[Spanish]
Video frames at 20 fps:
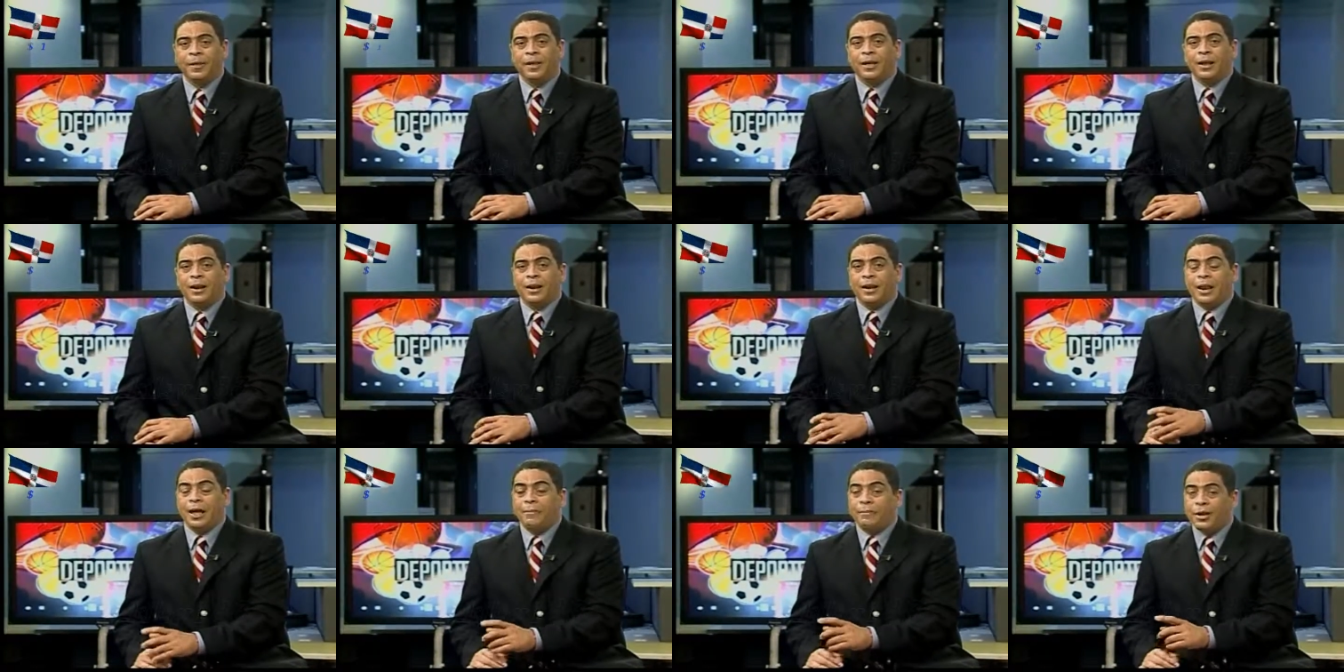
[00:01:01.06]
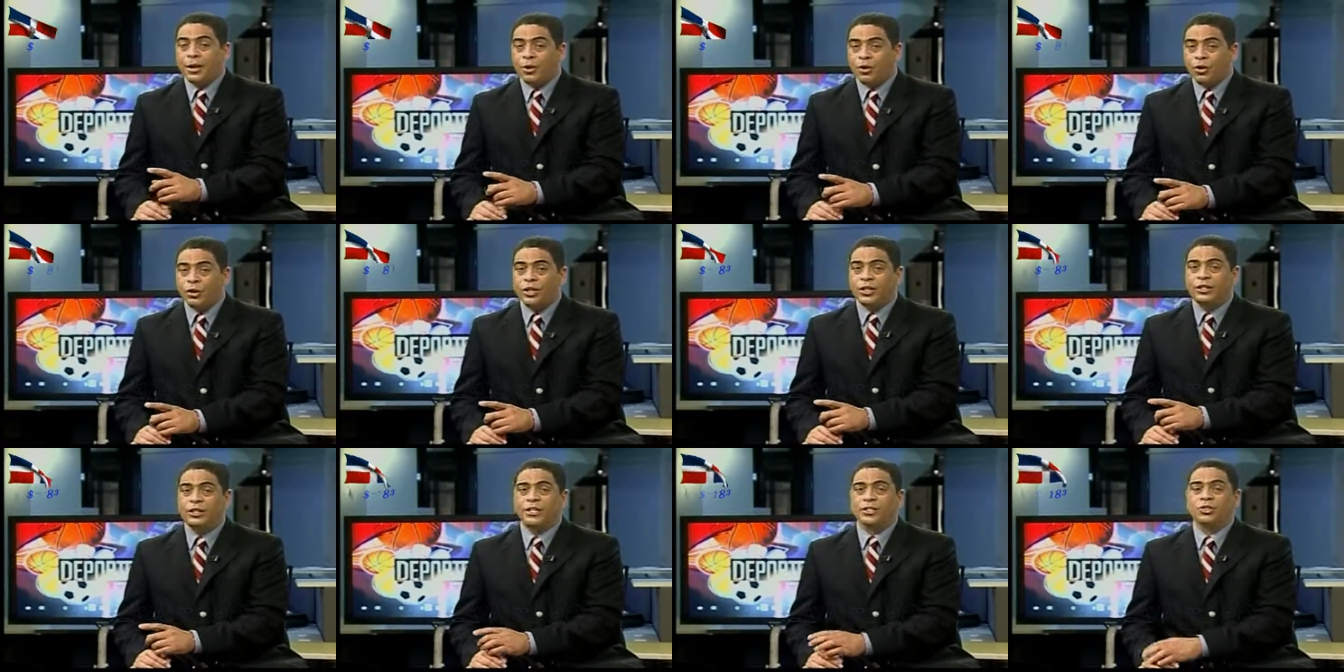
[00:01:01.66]
la menor
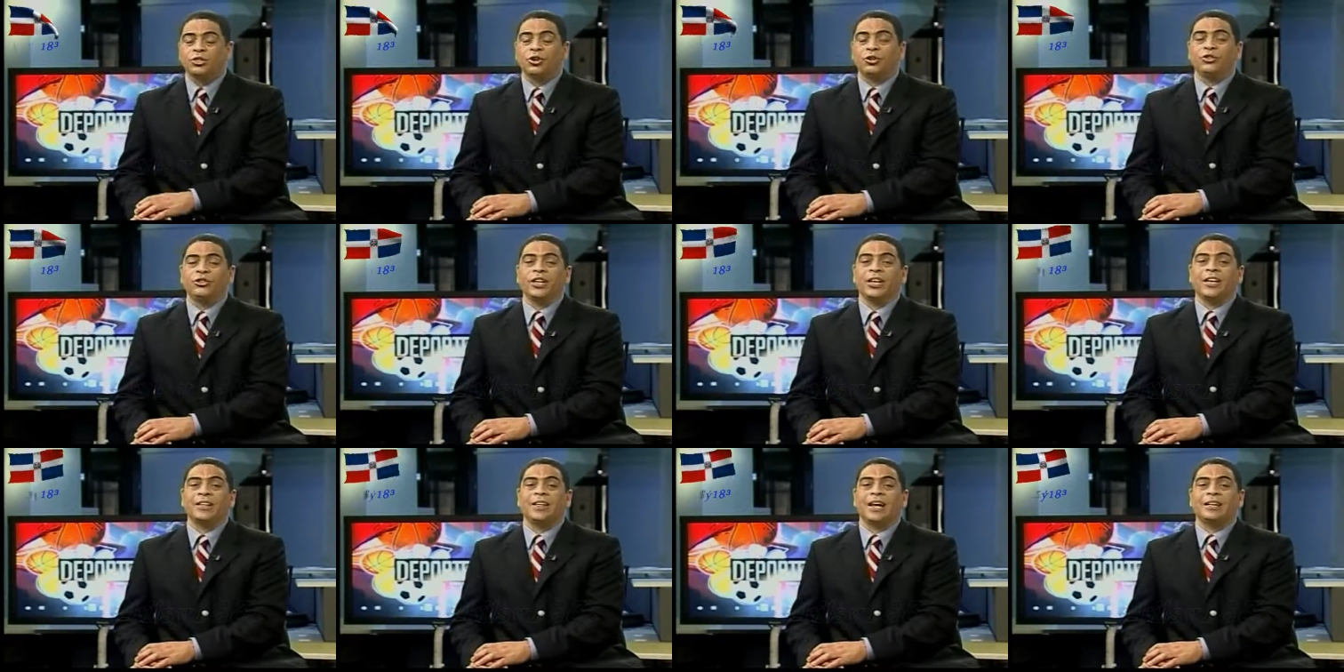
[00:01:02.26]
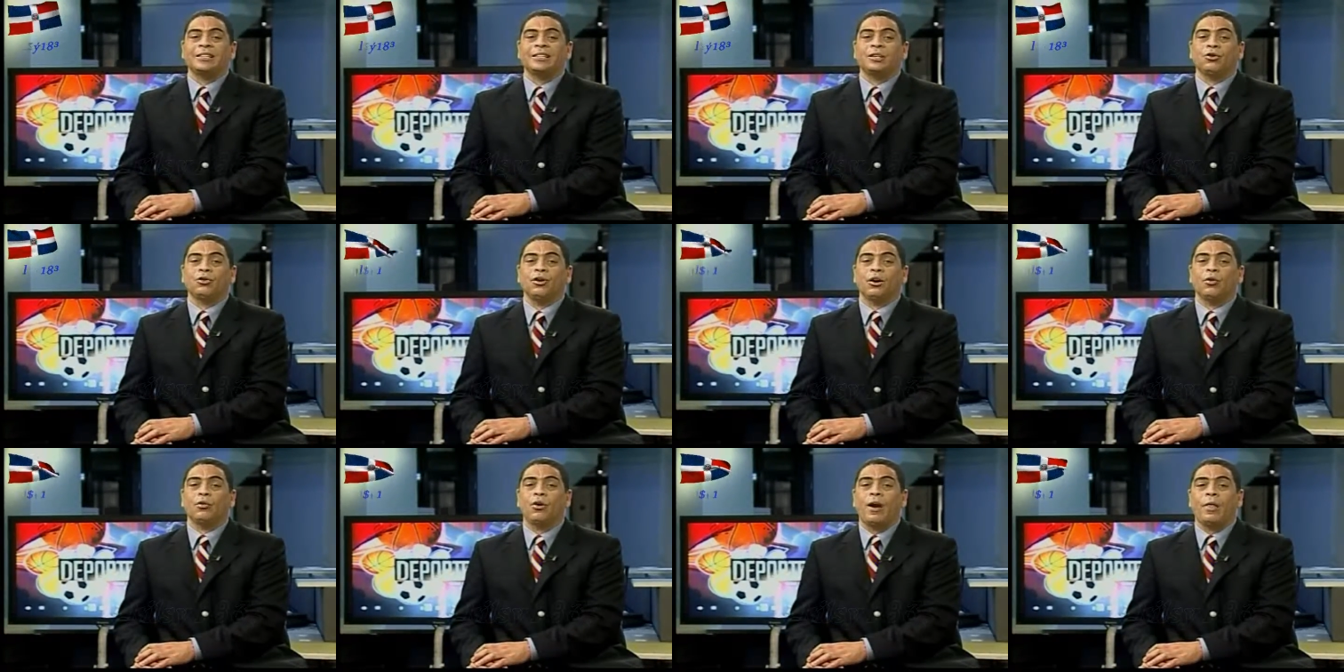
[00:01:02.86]
intención de quedarse con el
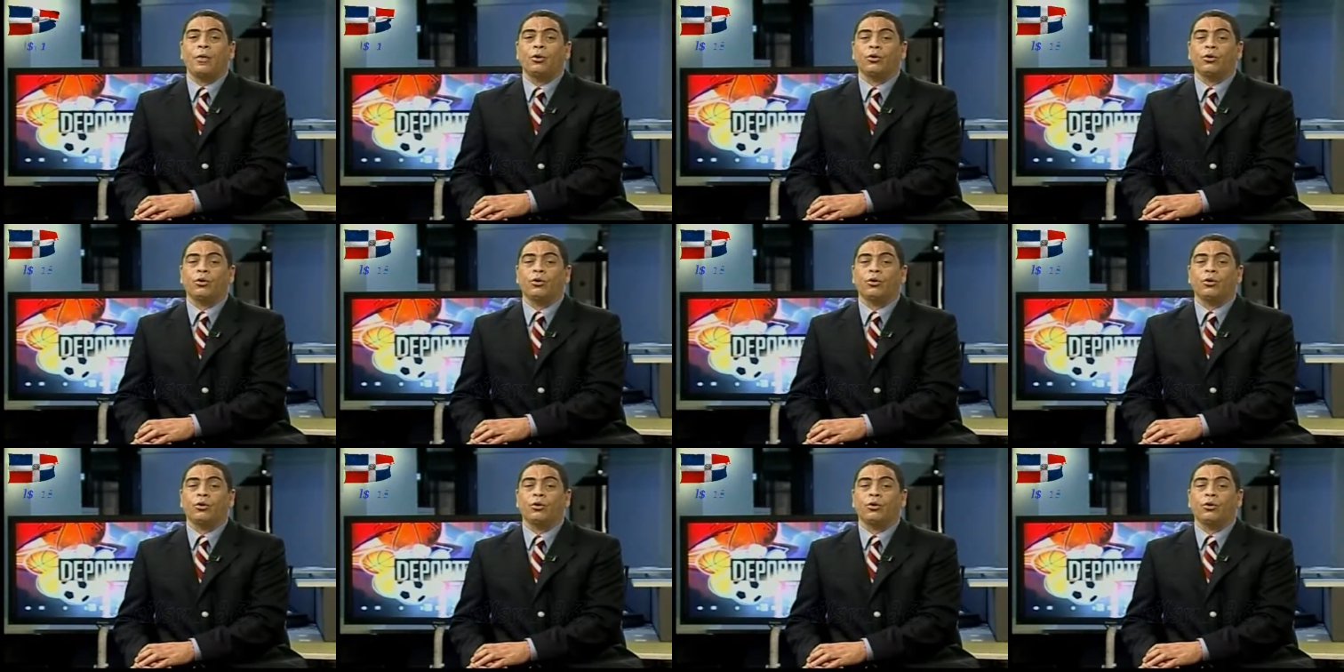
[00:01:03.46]
jugador